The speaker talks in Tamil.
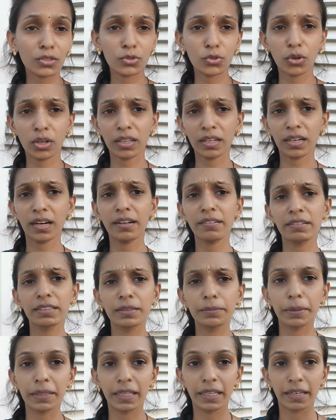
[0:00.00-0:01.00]
ஸோ அதனால்
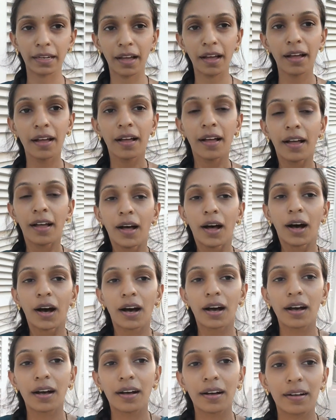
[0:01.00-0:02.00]
வந்து பார்த்திங்கன்னா
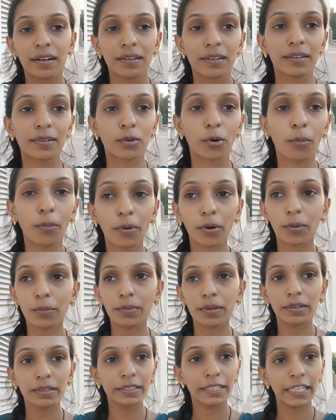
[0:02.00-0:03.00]
ரொம்ப
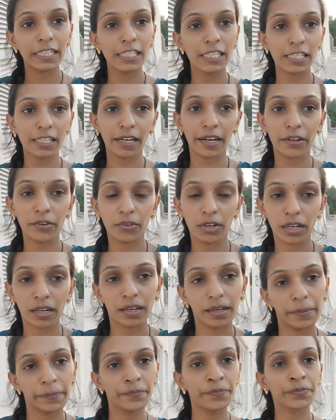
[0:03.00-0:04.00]
ரொம்ப டென்ஷன்
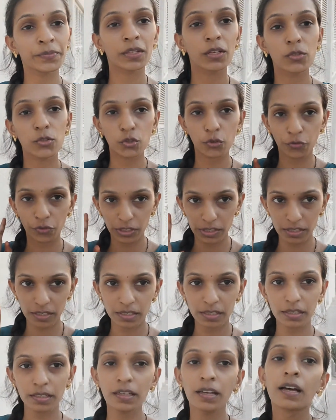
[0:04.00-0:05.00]
ஆகிடுவாங்க ஸோ
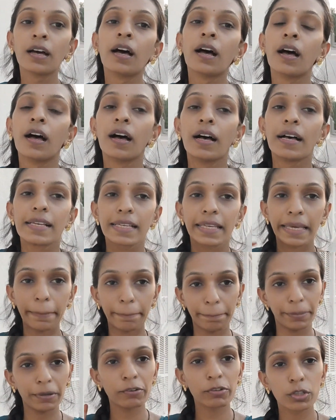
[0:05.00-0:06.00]
ஃபஸ்ட்டு
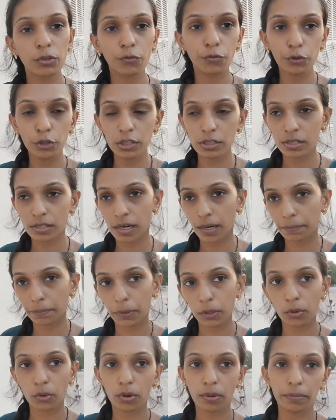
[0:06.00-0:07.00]
எப்போ வந்து ஃபுட்டு ஸ்டார்ட்
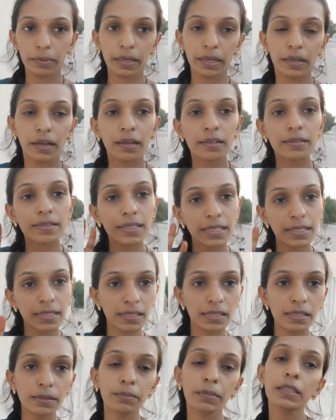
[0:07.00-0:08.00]
பண்ணணும் அப்படின்னா
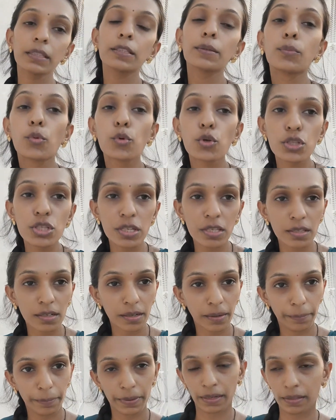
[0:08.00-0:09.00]
சிக்ஸ்த்து மந்த்
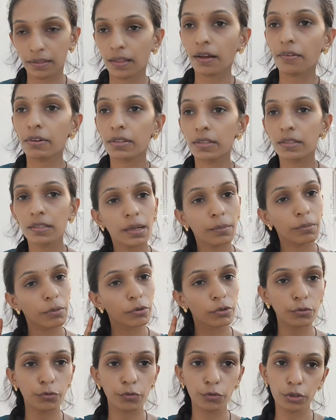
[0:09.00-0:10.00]
முடிஞ்சதுக்கப்புறம் தான் வந்து நம்ம
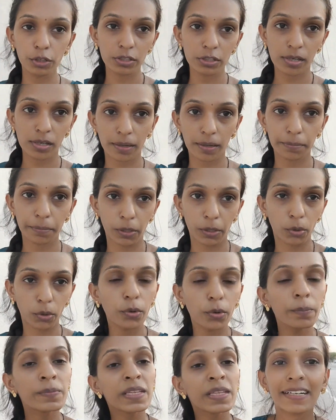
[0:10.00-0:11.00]
வந்து ஃபுட்டு ஸ்டார்ட்
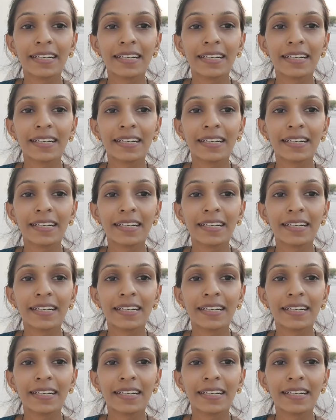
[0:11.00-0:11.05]
பண்ணணும்